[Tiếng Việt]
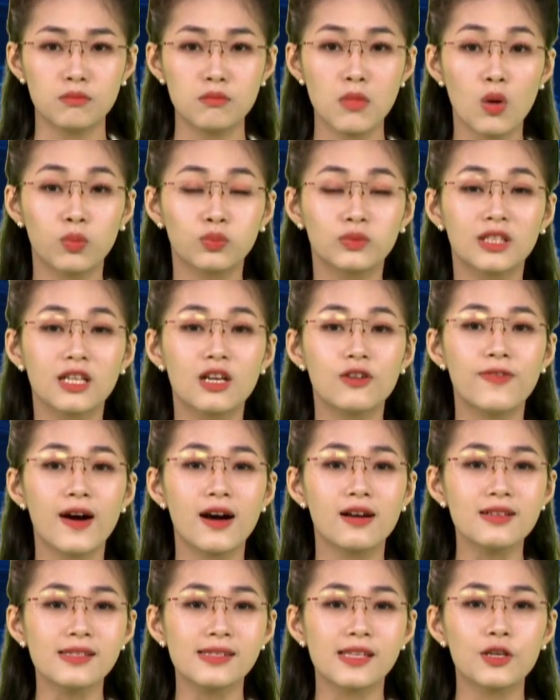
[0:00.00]
Một tư
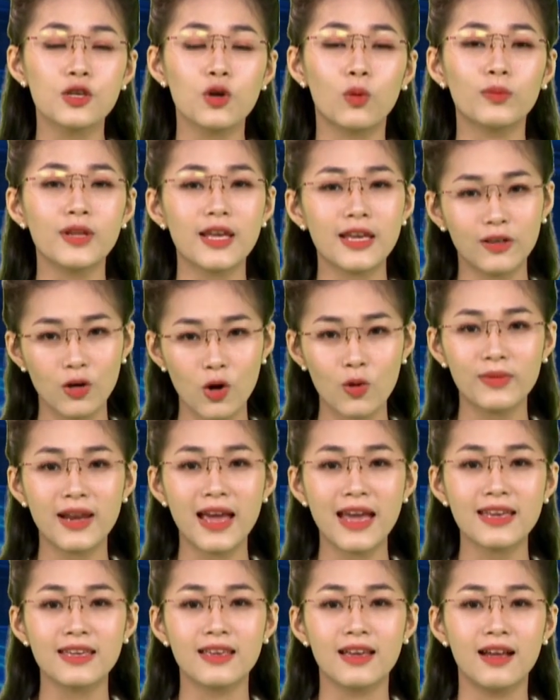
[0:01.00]
vấn sử dụng điện hôm
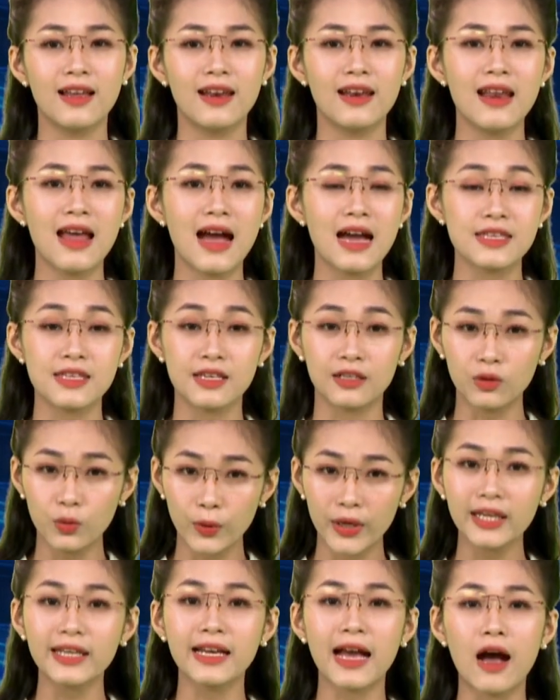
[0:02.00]
nay là những
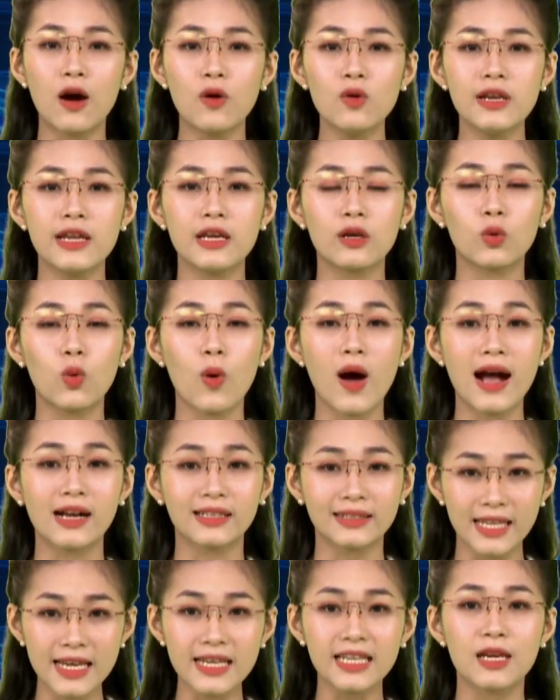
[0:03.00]
khuyến cáo liên
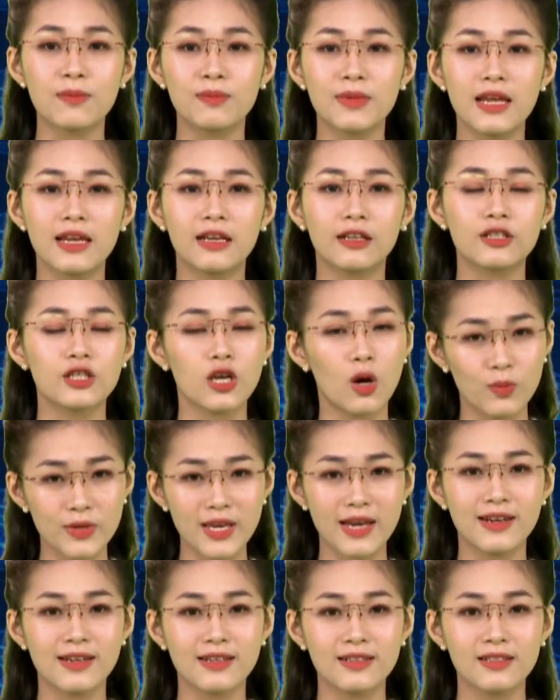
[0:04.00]
quan tiết kiệm điện
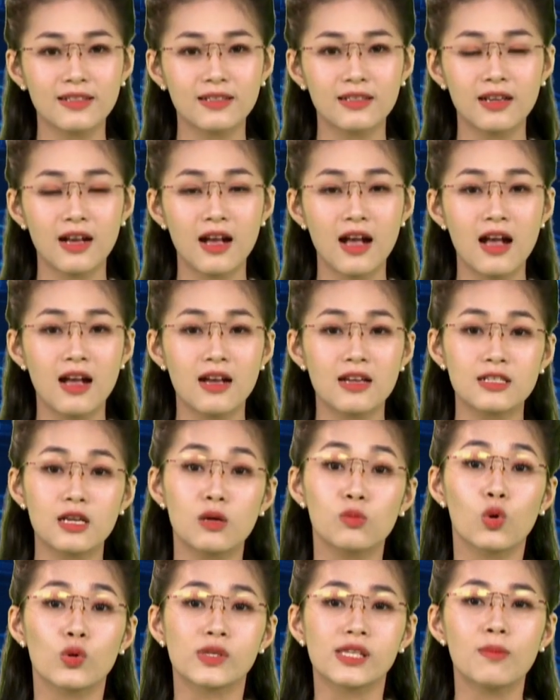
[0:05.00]
trong gia đình.
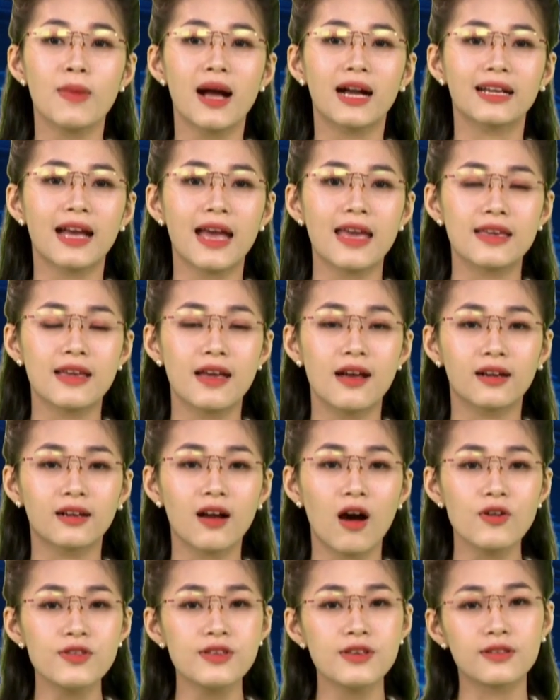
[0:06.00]
Trong cuộc sống hàng ngày,
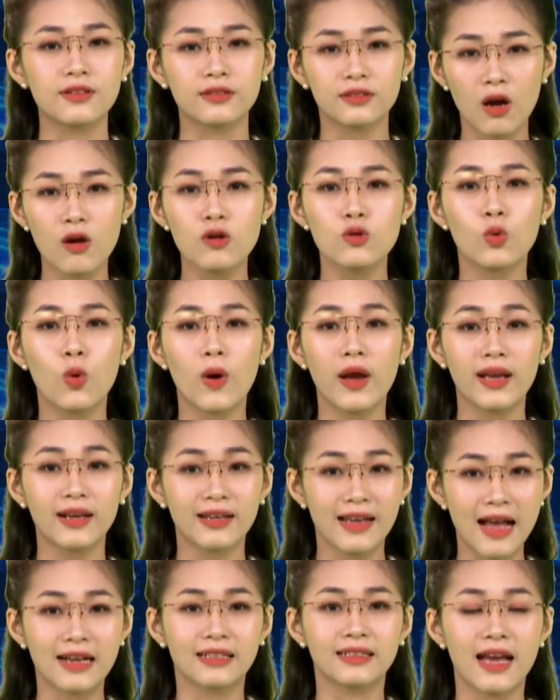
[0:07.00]
có những thói
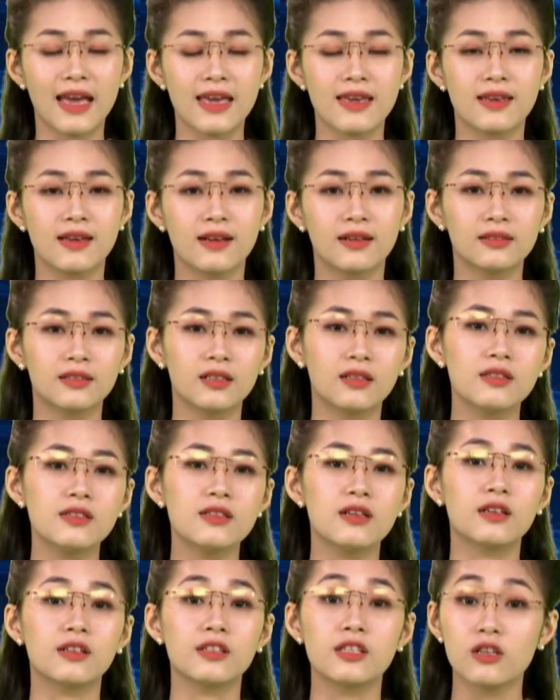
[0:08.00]
quen hàng ngày tưởng
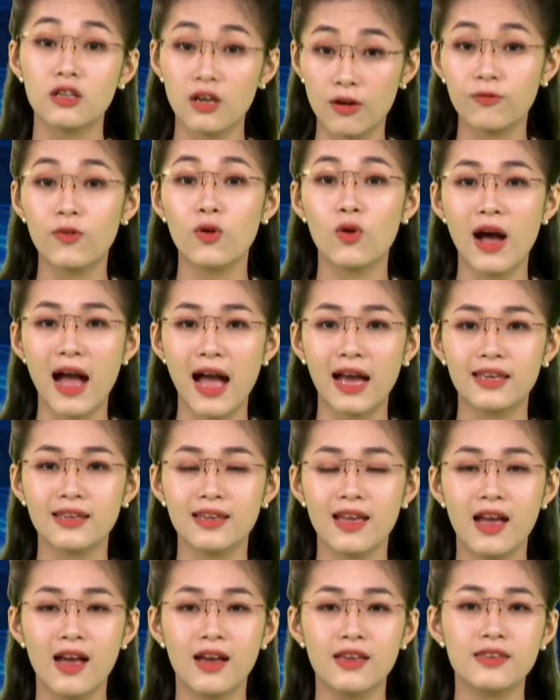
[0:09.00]
chừng như là vô
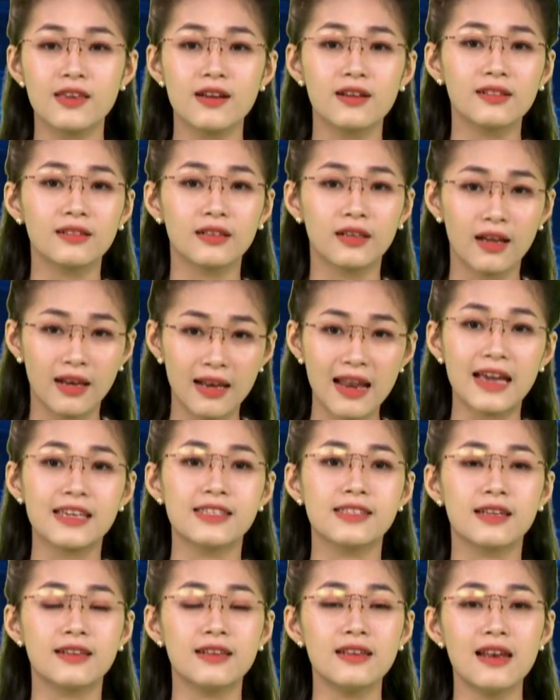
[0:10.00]
hại, nhưng lại
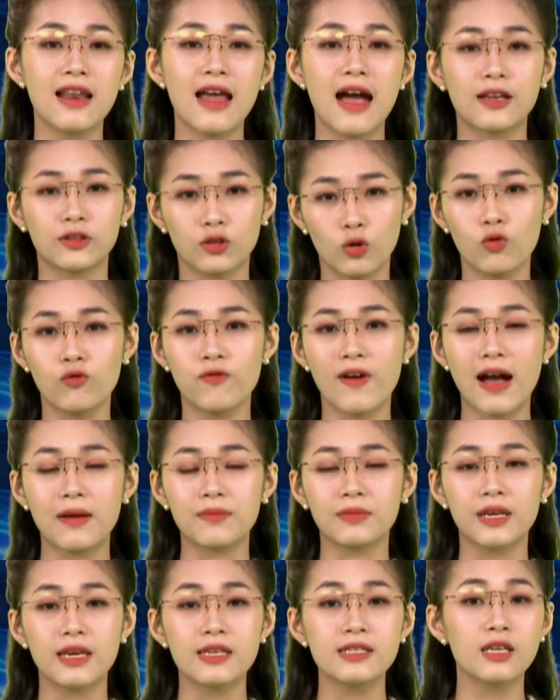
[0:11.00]
chính là thủ
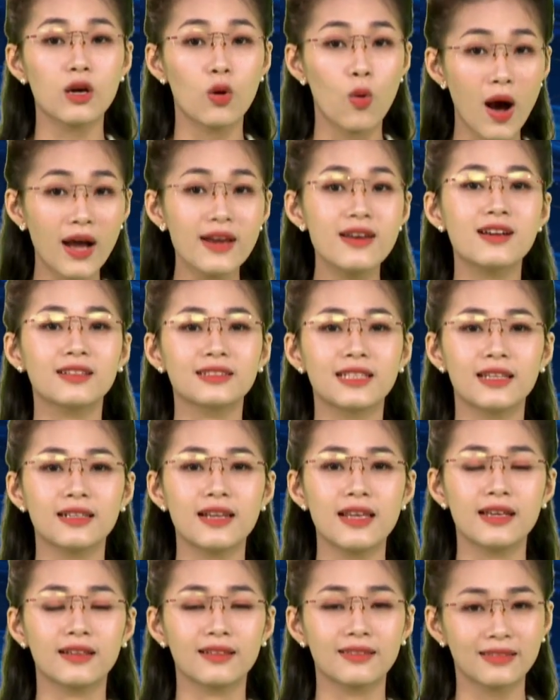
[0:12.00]
phạm khiến cho hóa đơn tiền
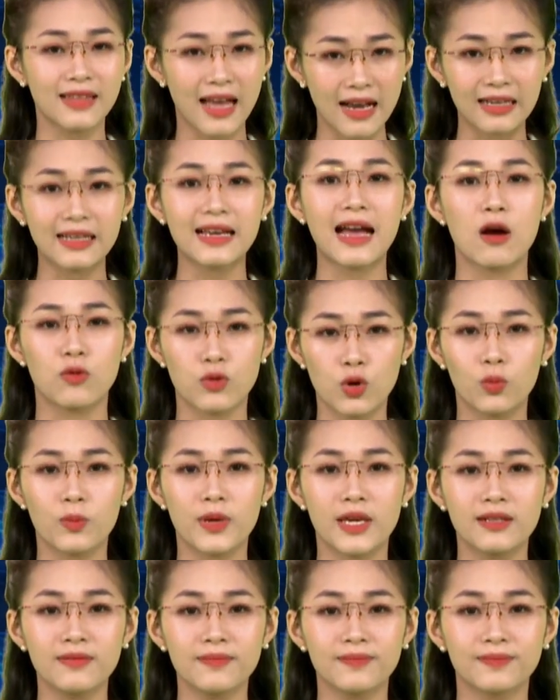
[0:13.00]
điện tăng cao đột
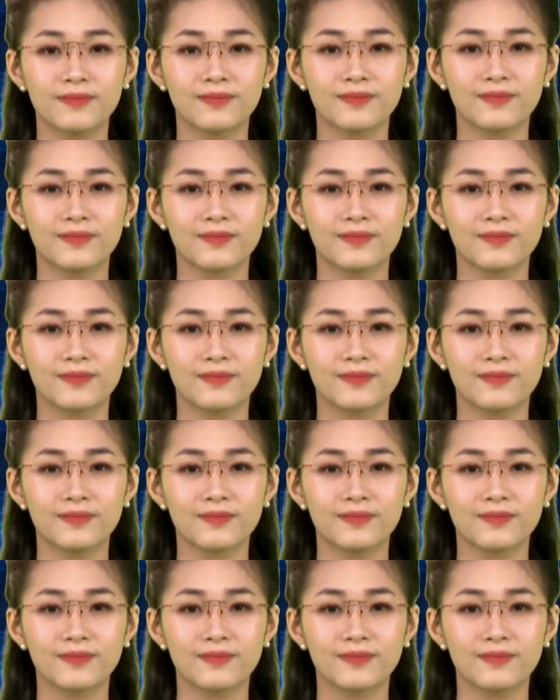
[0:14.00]
biến.